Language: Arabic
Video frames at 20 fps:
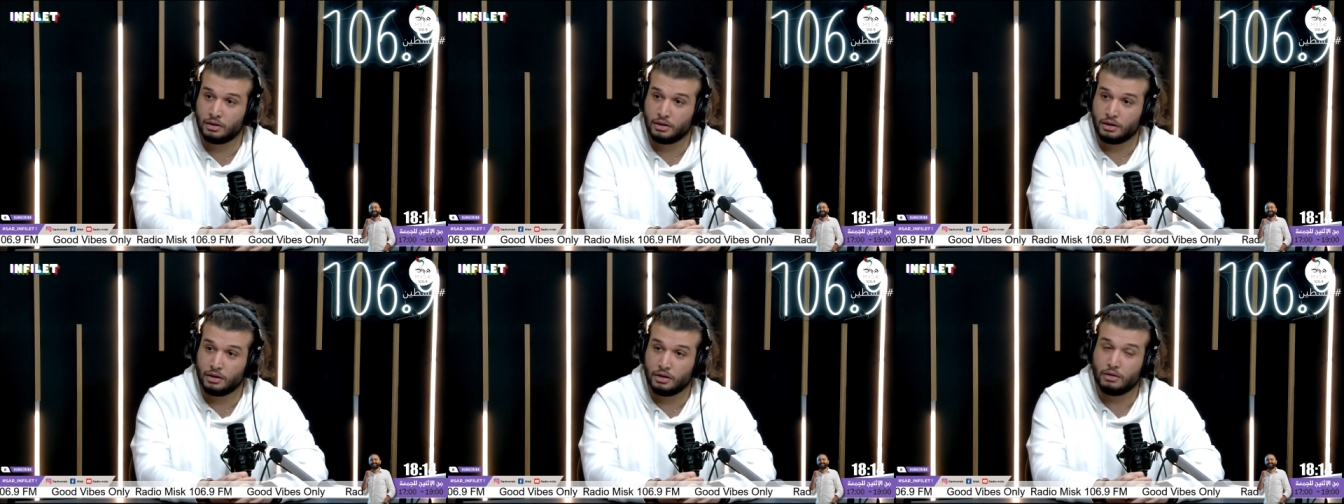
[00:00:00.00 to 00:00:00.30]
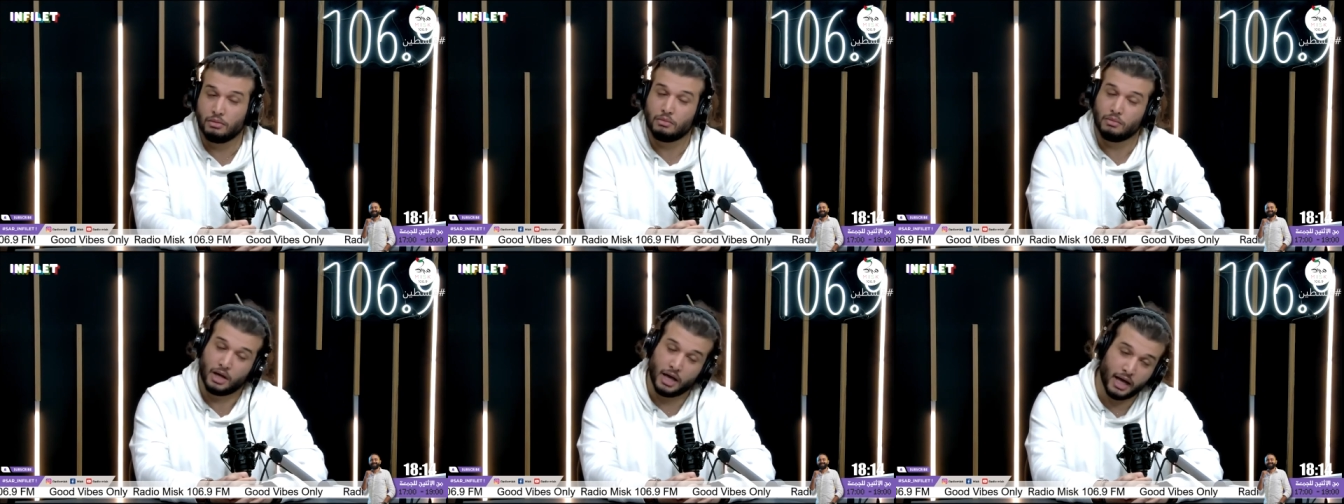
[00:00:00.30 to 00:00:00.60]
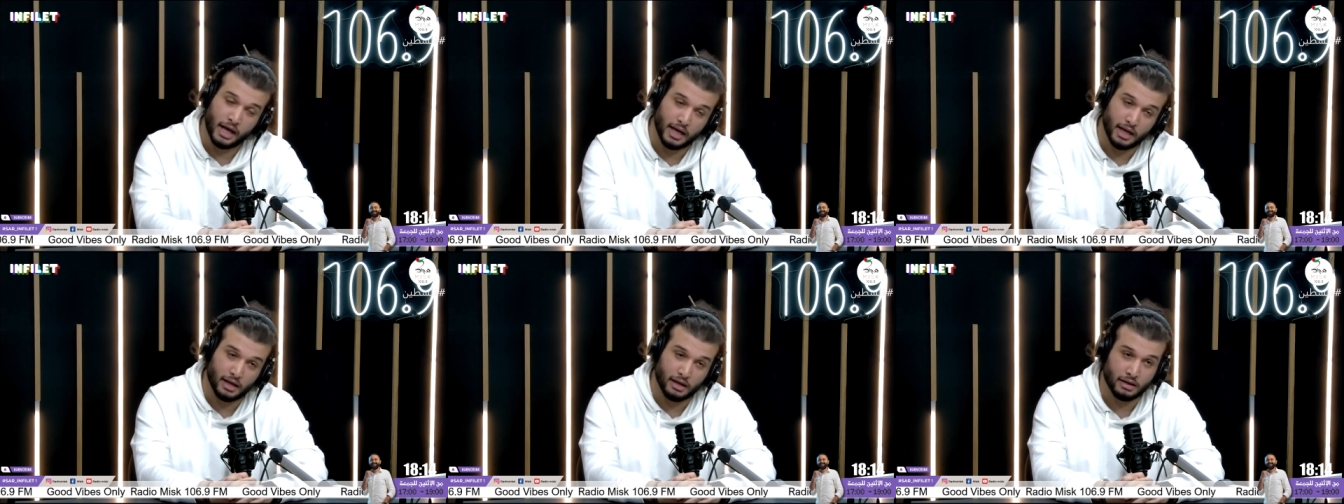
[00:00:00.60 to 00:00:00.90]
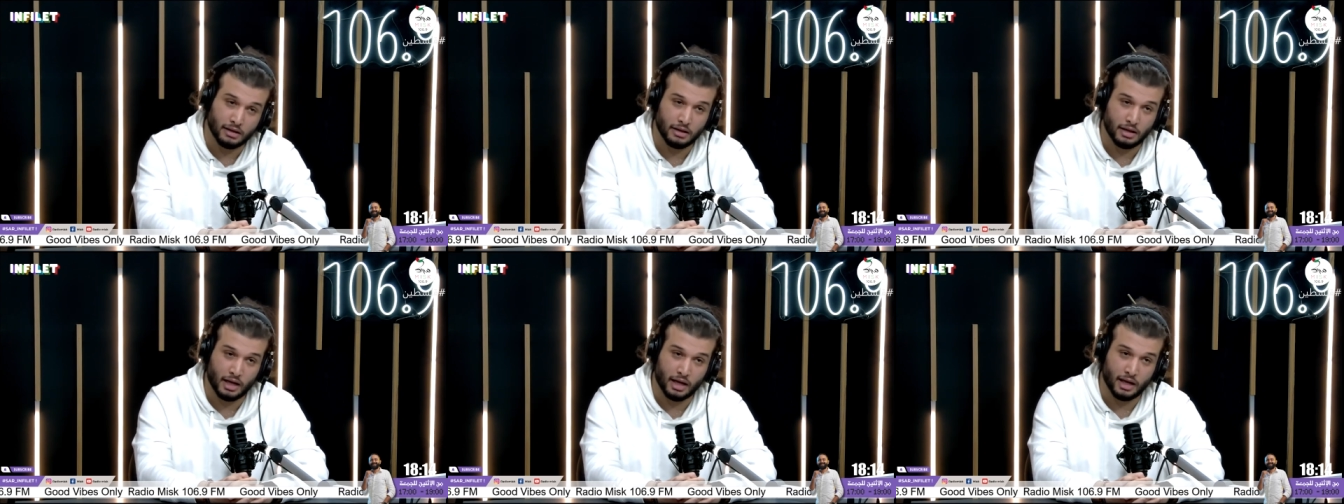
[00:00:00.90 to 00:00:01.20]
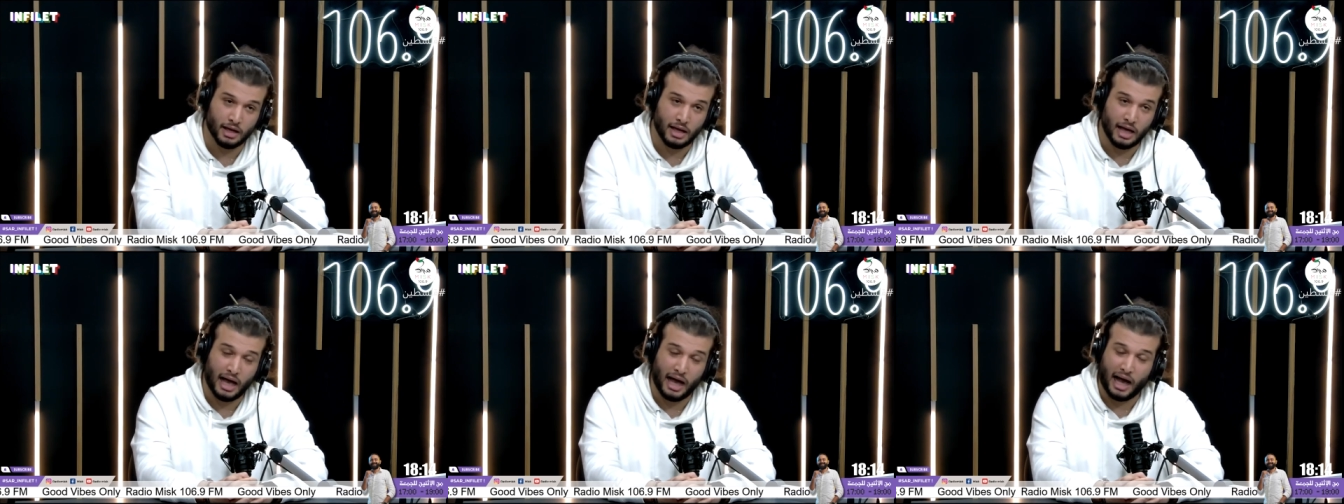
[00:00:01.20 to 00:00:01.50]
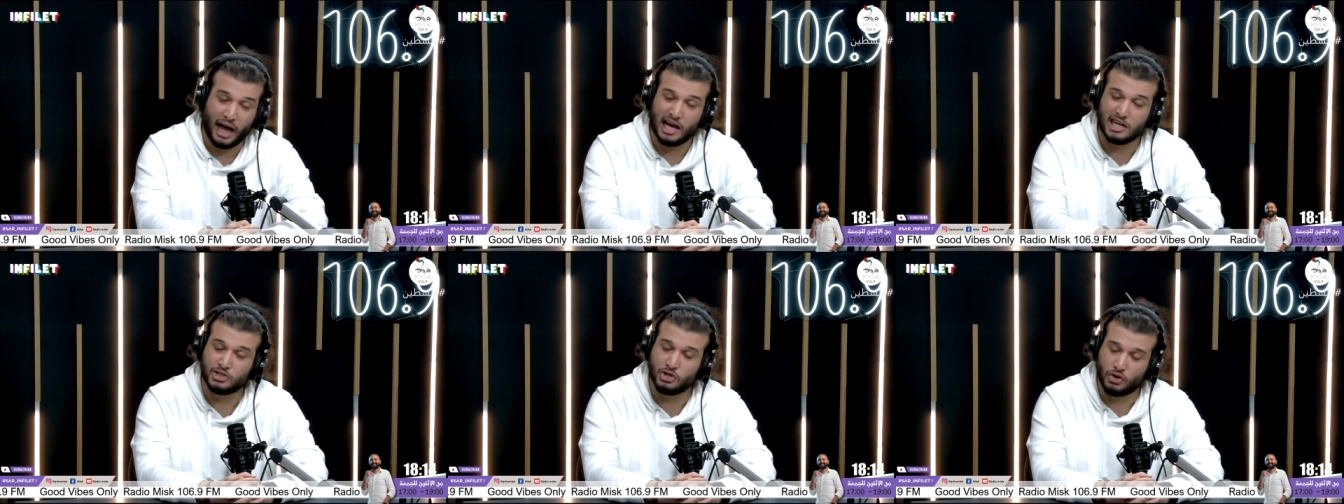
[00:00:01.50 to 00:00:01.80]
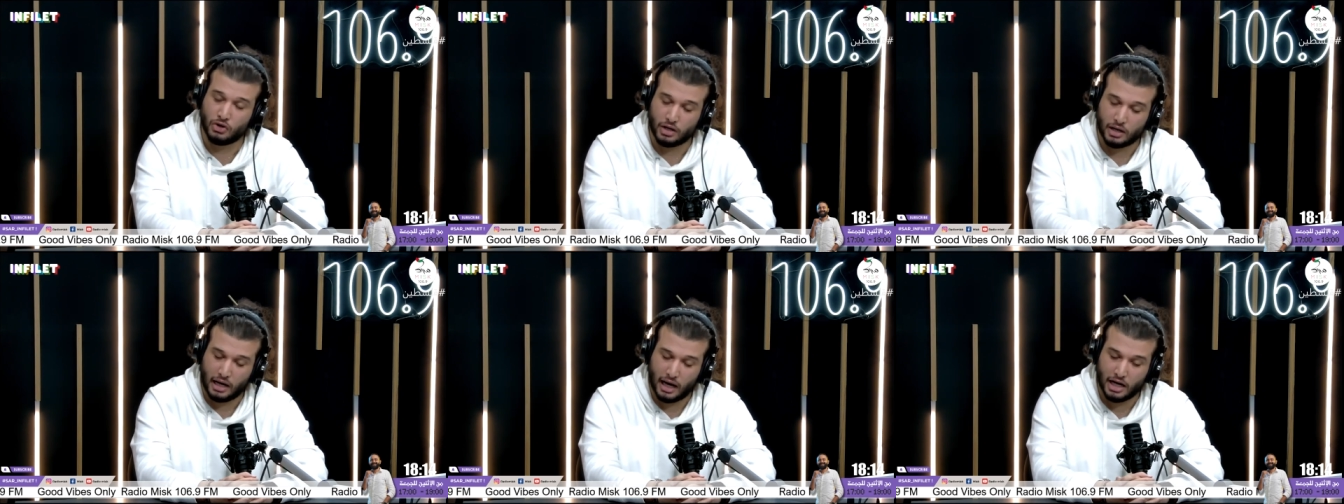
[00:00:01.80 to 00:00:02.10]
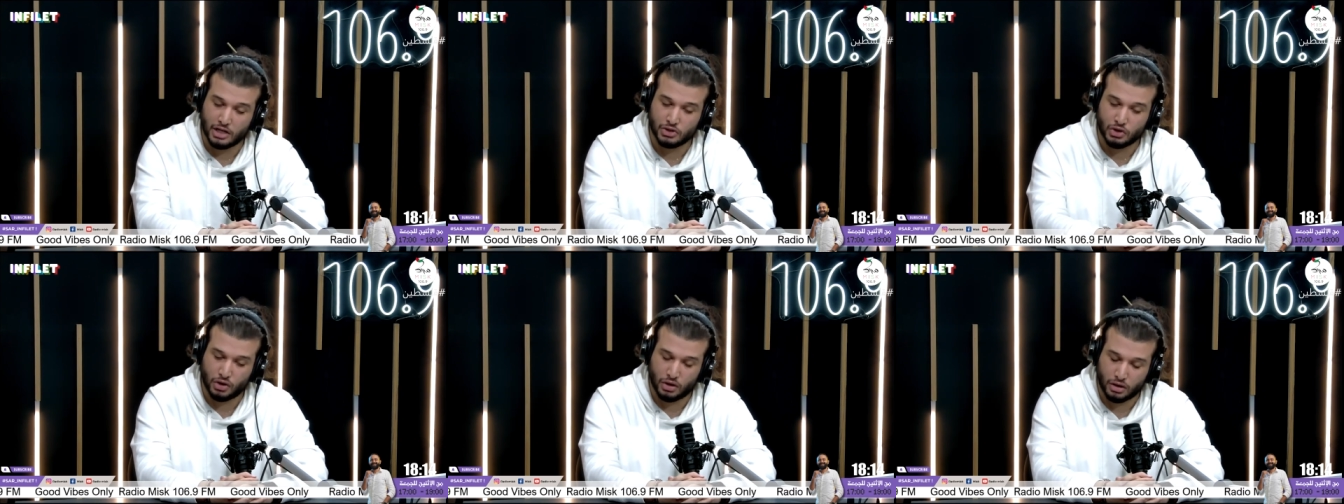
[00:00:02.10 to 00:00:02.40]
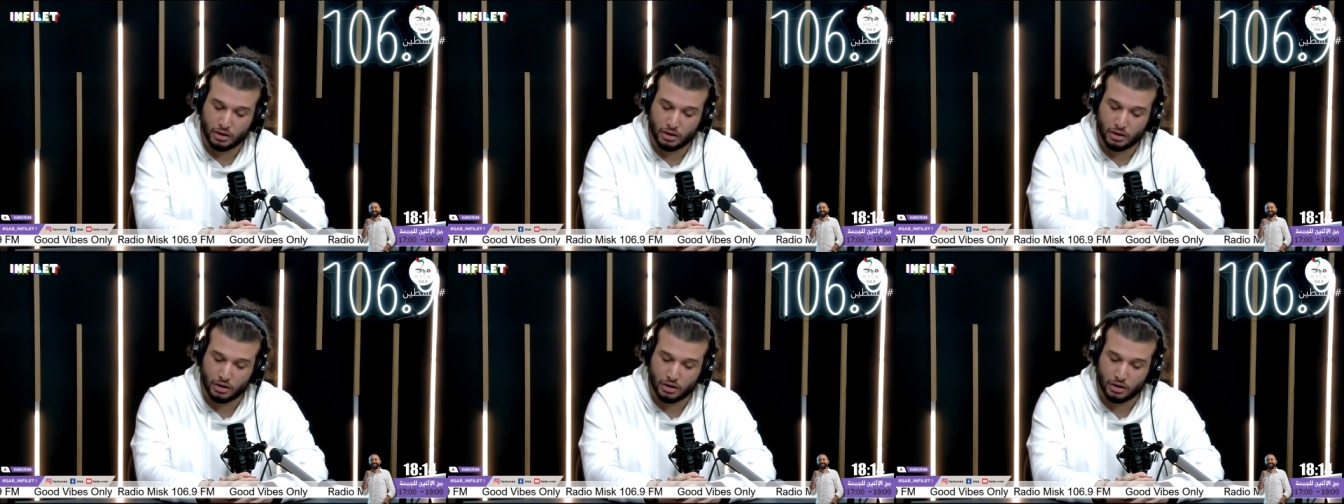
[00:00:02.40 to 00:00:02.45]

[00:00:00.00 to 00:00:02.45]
هو يقول لك أيوه. هكا في المساجات حاجه اخرى حاجه اخرى